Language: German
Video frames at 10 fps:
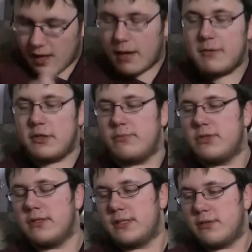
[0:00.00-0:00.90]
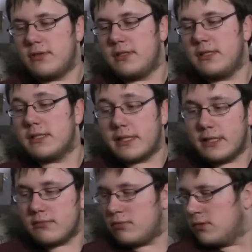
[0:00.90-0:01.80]
Aber darum soll es heute nicht
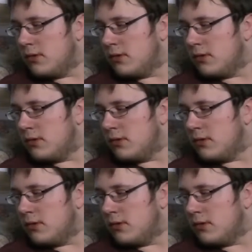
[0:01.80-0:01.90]
gehen.